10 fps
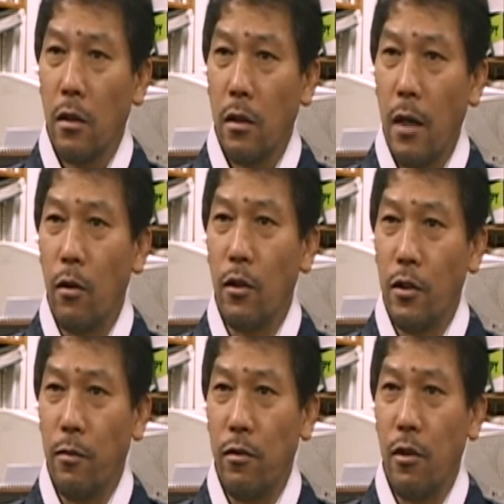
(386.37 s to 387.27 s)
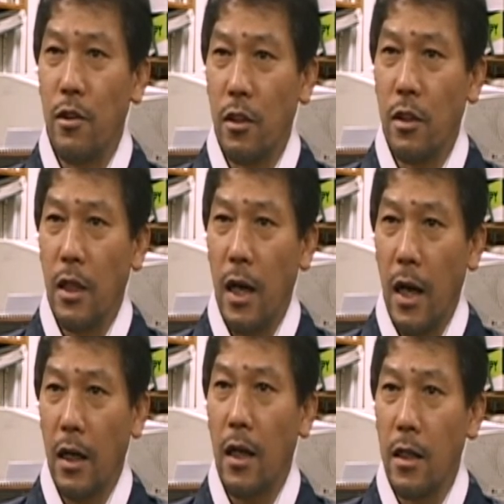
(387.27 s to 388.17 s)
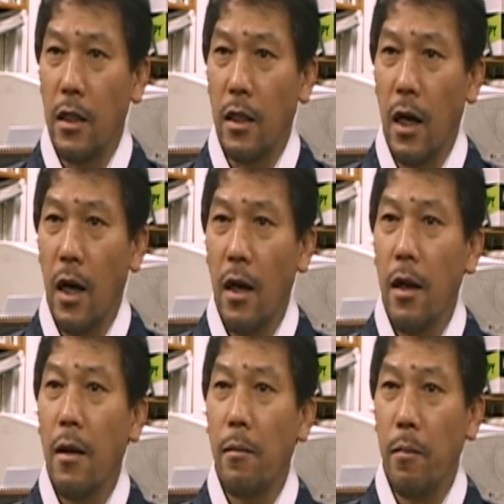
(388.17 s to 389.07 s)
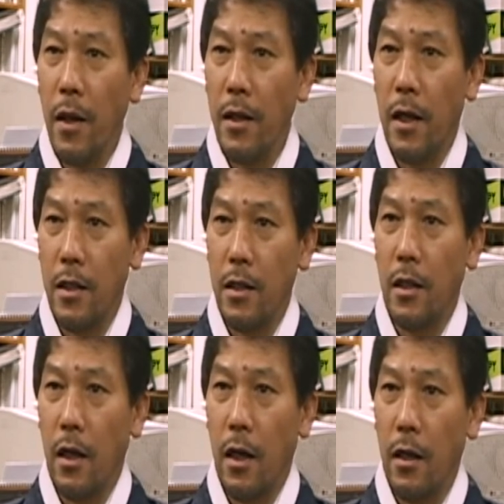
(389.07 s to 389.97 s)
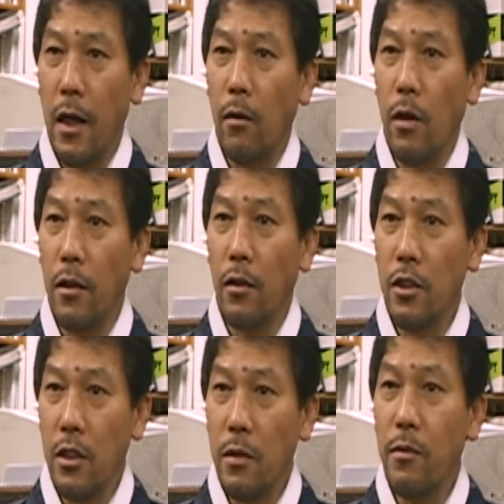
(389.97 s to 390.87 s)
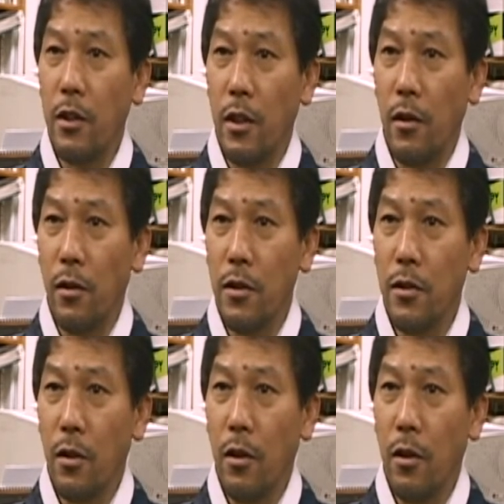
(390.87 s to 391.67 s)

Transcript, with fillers: 강원도에서 불려지는 아라리가 메나리이다라고 하는 것이 입증이 되는 것이죠.